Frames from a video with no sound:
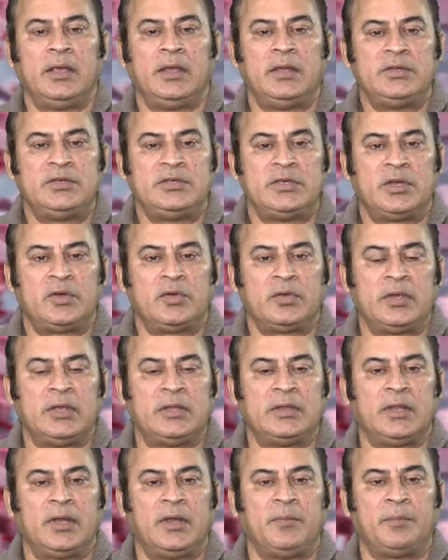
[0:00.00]
इन शहरों के
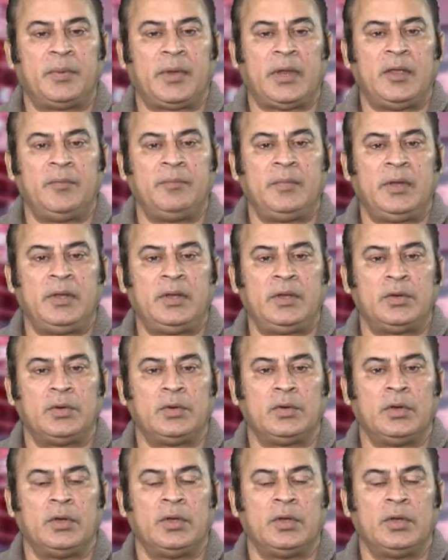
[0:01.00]
अंदर एम्प्लॉयमेंट